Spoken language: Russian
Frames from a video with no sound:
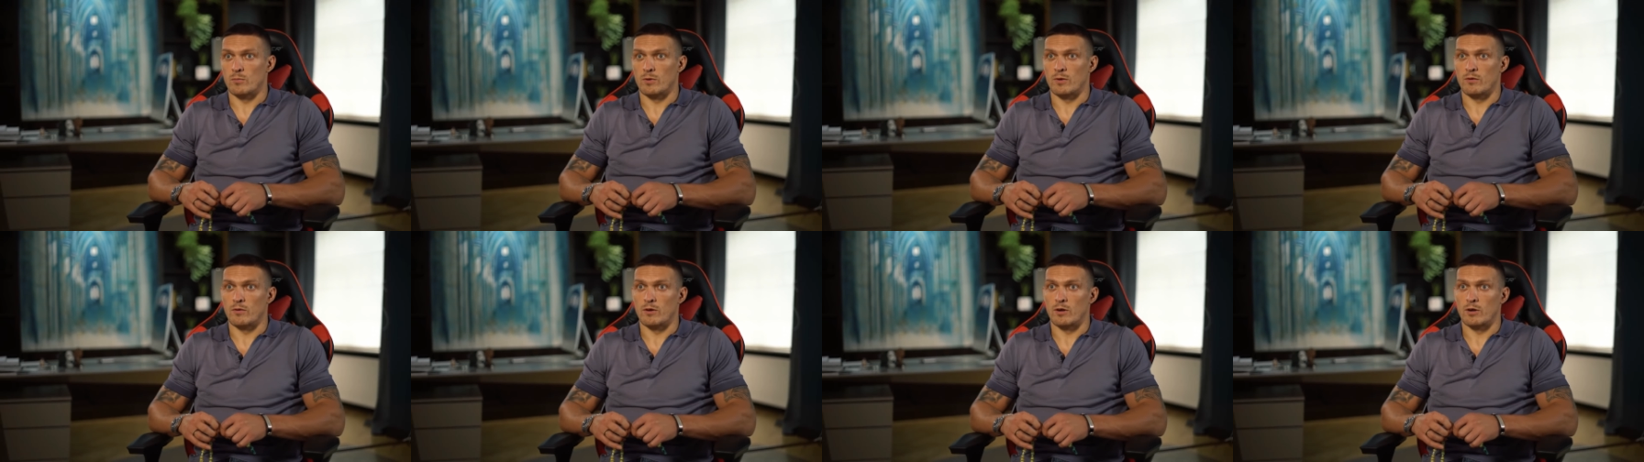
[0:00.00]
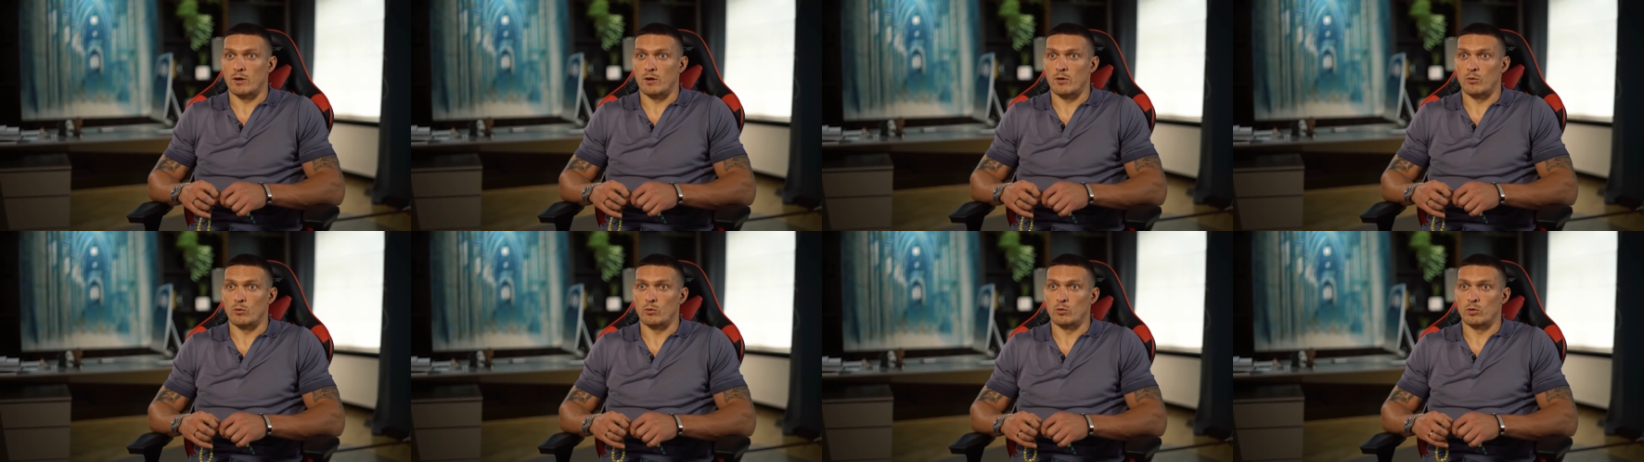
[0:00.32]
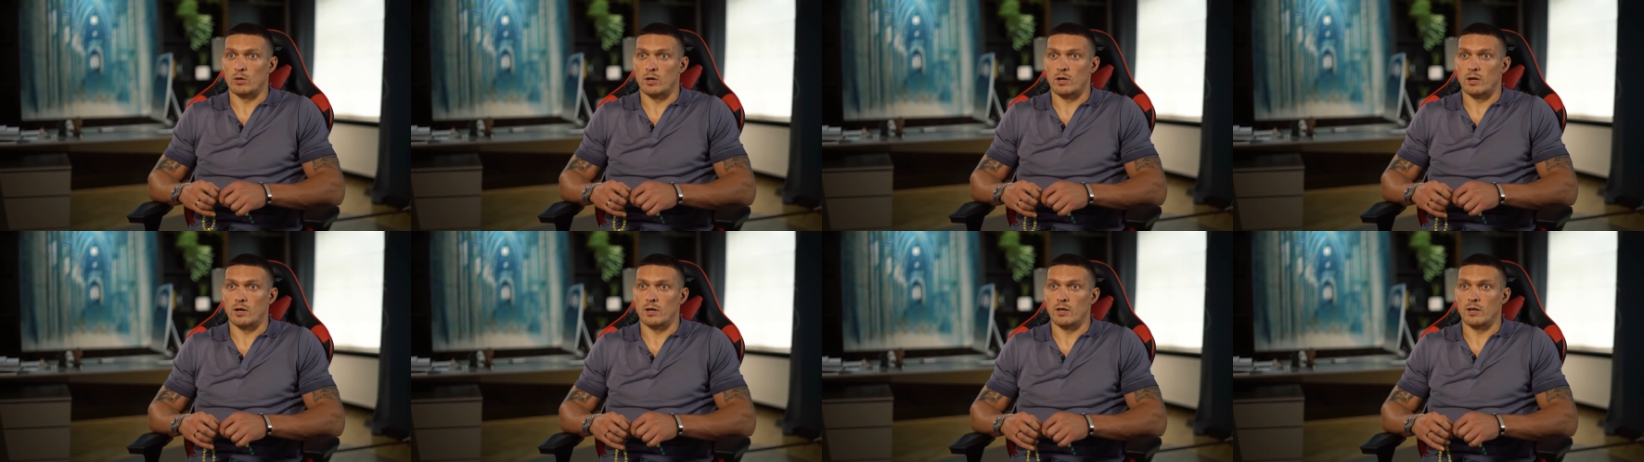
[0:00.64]
наверное,
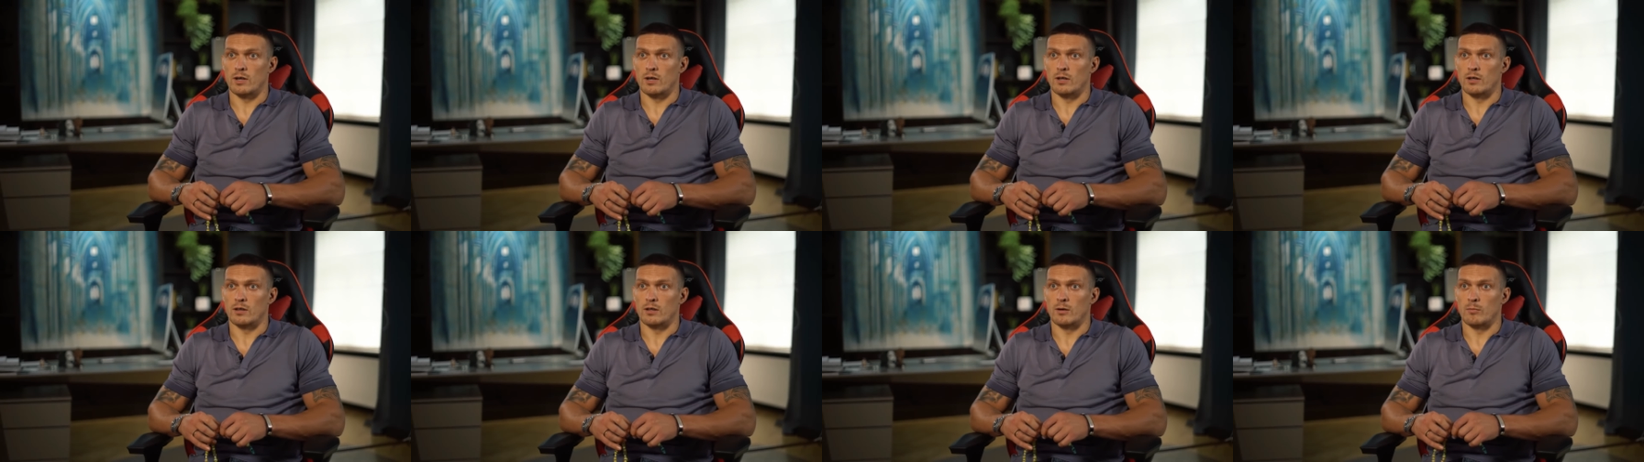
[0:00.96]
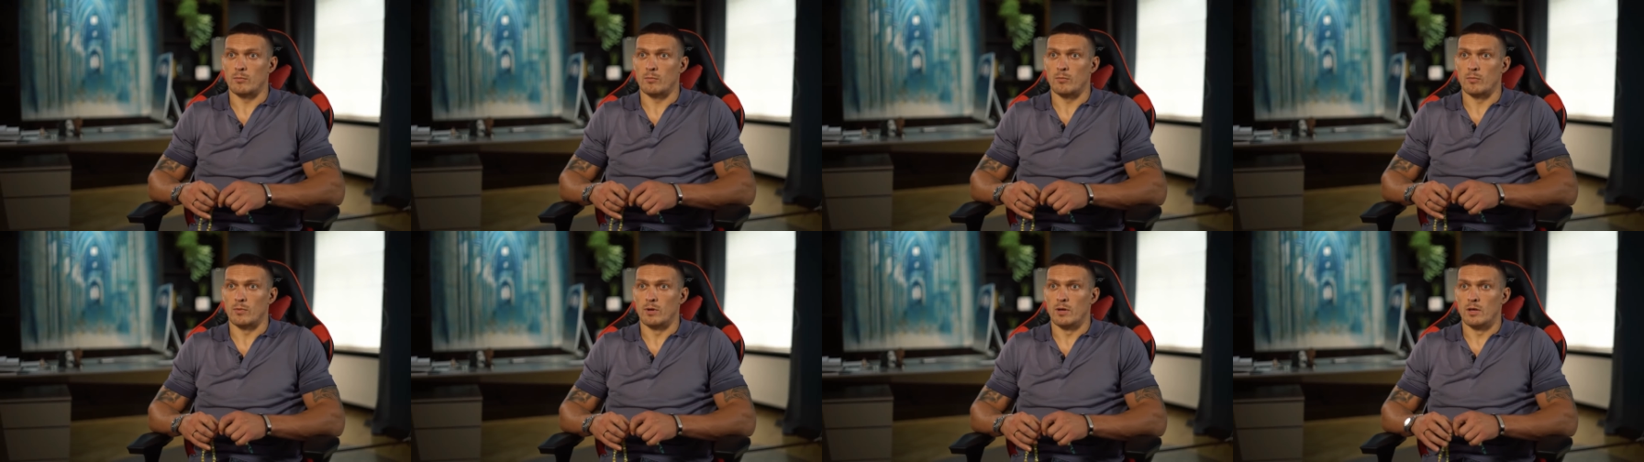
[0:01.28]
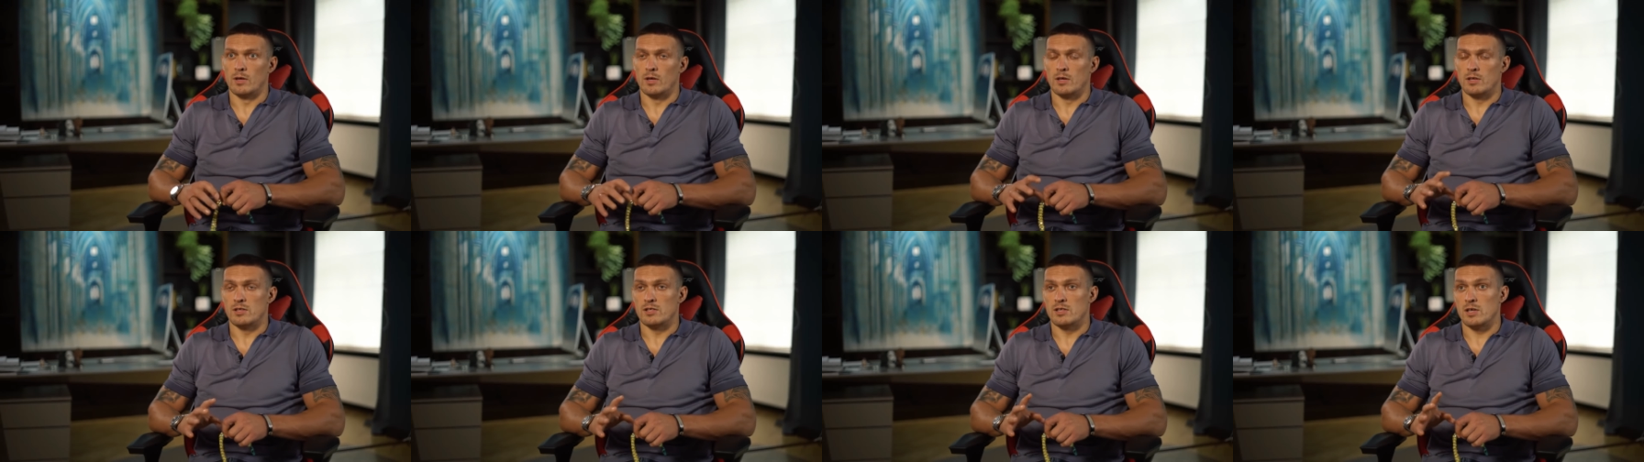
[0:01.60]
утра или там
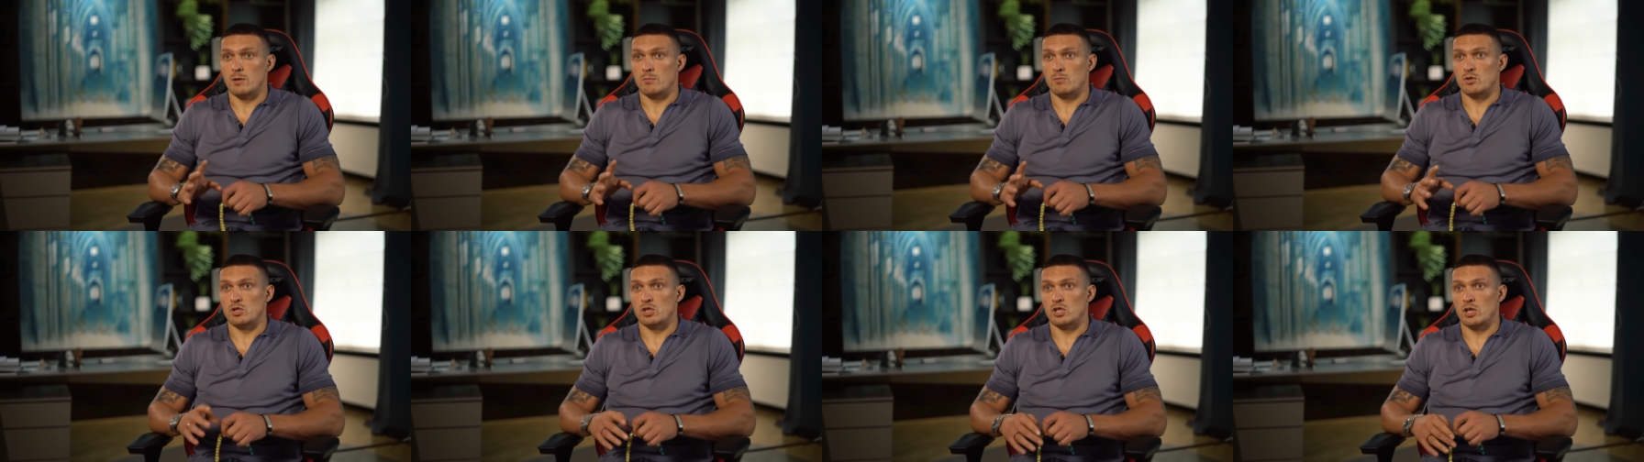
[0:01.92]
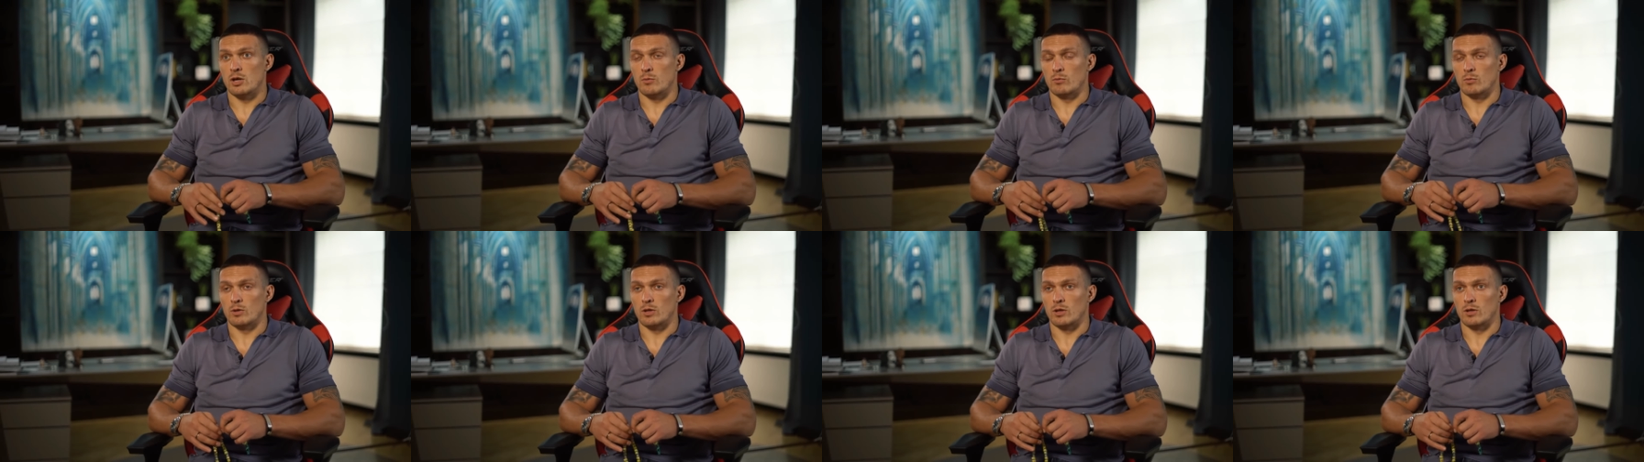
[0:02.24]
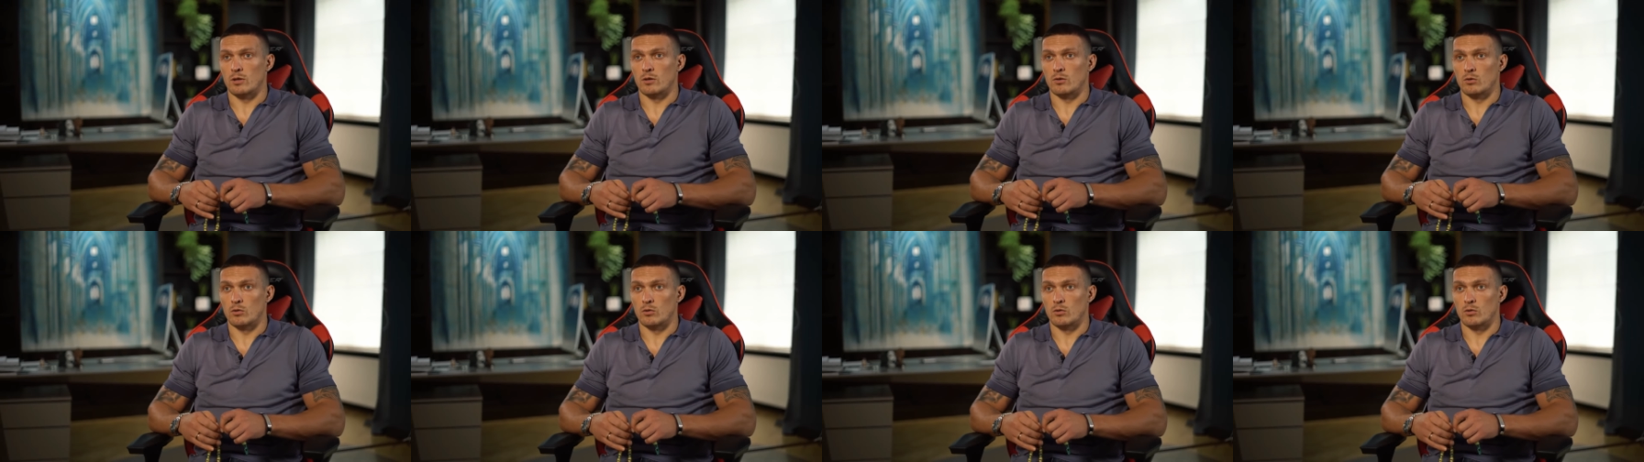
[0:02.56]
7 с чем-то.